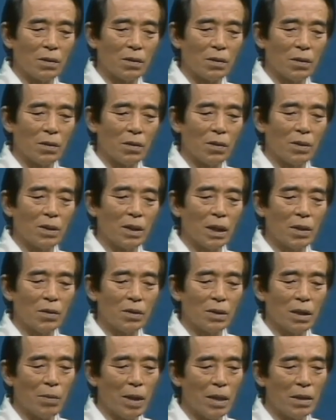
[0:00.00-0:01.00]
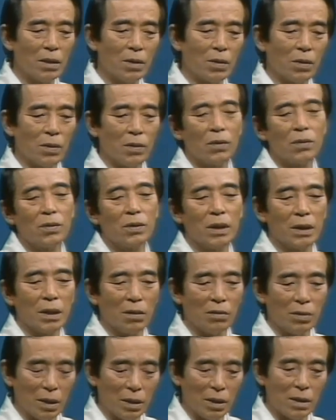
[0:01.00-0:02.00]
こう沖縄のサバニとよく似
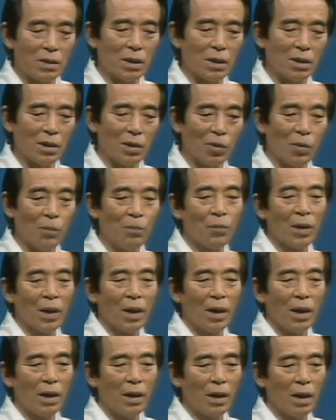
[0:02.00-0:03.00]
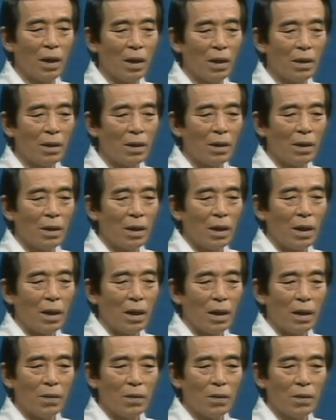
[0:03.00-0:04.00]
た船ですけれども、あれが
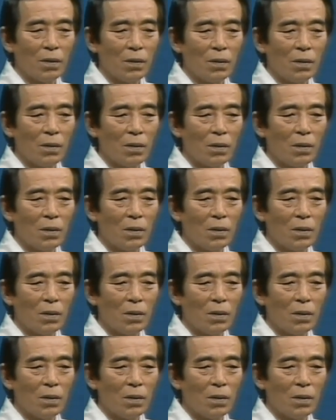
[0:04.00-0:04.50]
あの